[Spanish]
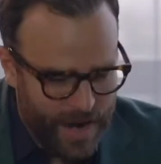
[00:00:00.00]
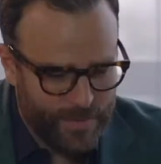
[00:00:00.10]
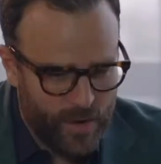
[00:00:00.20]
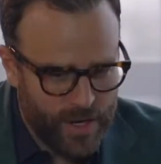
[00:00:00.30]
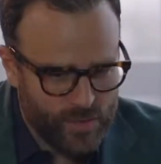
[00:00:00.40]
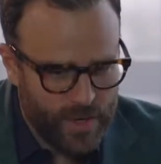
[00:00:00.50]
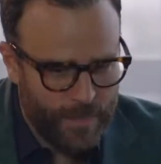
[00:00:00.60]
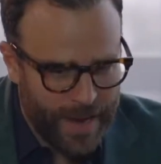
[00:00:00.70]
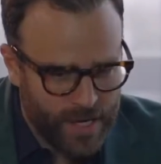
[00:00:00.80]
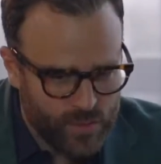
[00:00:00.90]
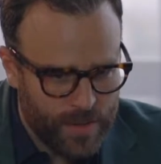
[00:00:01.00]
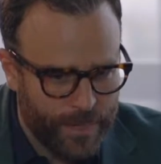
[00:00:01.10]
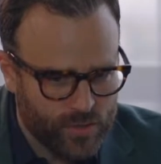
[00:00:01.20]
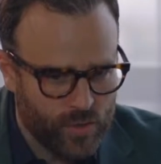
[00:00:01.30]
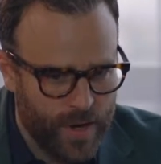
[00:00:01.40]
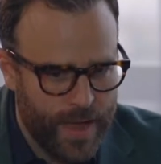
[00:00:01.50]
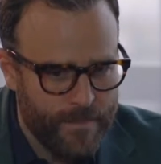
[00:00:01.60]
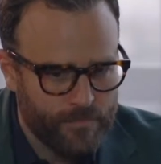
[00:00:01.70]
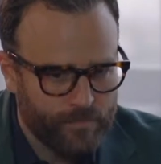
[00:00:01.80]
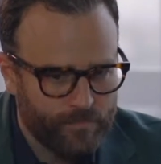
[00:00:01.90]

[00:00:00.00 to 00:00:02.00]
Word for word: Álvaro, eres una, eres una persona